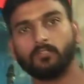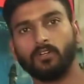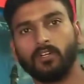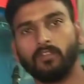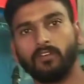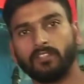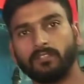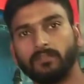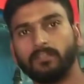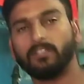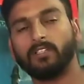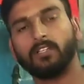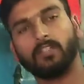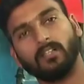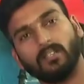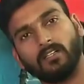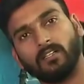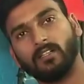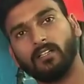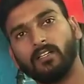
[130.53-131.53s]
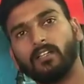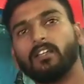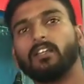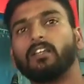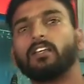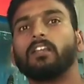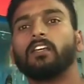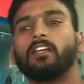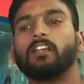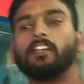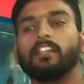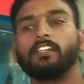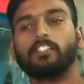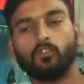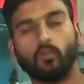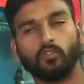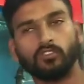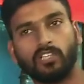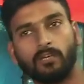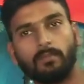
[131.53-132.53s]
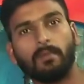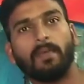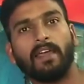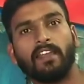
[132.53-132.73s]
सोन्स हो गया प्लांट्स हो गए और काफी चीजें लगती है